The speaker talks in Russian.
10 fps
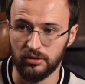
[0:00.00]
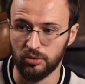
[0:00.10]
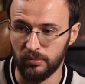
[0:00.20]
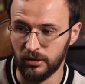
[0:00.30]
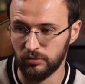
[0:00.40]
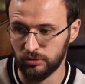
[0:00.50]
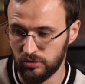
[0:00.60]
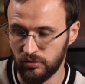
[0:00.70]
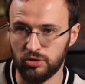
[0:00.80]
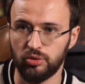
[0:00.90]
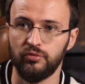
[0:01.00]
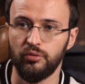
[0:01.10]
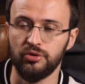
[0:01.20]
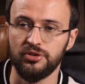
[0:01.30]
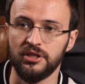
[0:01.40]
Я говорю, ребят, вот у вас только в
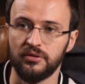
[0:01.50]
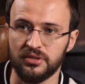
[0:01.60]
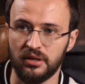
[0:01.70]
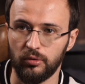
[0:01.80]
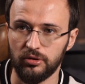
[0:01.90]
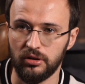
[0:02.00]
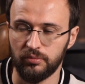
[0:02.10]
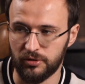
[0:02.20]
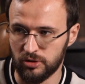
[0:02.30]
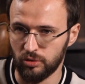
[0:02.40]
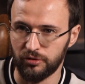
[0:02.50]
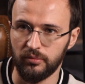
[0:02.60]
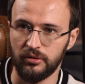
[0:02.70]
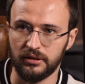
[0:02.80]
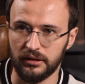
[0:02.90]
фонде денег вы заработали, процентовки
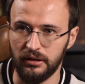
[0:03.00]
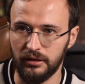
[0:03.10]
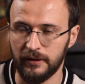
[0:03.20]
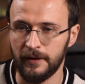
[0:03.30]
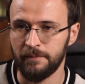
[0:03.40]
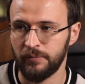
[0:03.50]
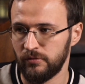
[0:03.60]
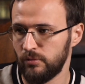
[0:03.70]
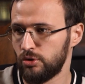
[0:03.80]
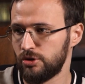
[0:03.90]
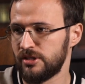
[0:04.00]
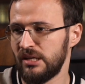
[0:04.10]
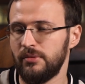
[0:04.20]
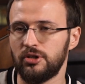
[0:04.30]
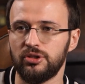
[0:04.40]
были такие, вы можете
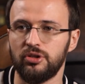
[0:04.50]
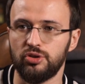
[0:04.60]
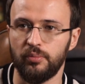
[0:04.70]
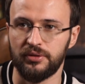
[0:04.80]
сами решить, на что